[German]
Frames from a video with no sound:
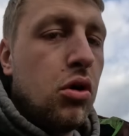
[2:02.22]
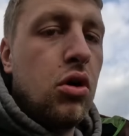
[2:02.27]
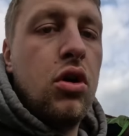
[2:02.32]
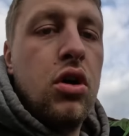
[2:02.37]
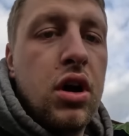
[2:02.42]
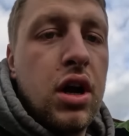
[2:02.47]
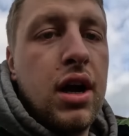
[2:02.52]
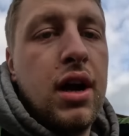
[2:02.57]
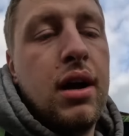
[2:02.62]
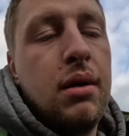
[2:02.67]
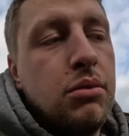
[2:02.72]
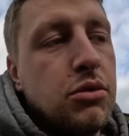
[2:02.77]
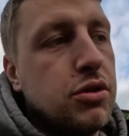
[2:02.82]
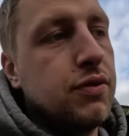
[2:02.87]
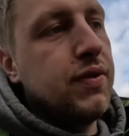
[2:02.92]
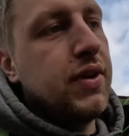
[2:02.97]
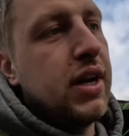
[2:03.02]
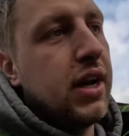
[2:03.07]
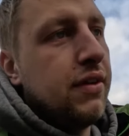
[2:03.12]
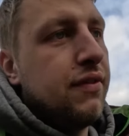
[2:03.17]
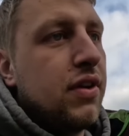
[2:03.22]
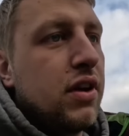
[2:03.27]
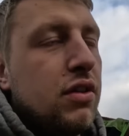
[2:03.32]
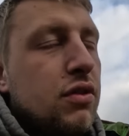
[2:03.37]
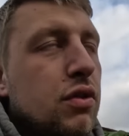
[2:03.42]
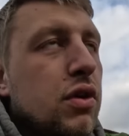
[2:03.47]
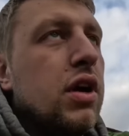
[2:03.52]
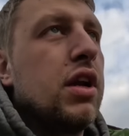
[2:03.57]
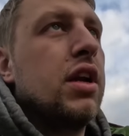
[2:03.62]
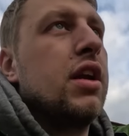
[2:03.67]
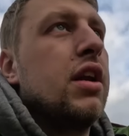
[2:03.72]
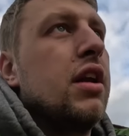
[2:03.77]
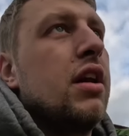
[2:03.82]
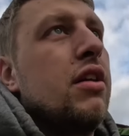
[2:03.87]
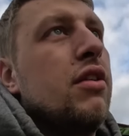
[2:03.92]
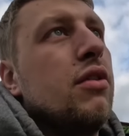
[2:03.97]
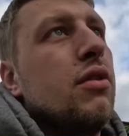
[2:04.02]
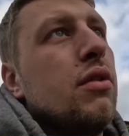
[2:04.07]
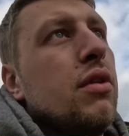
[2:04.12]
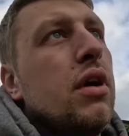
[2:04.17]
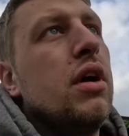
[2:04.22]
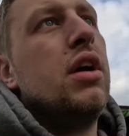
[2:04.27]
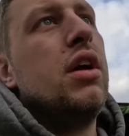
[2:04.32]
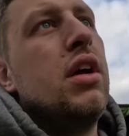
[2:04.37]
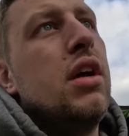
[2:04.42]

morgen Abend schon wieder anfangen zu regnen. Also,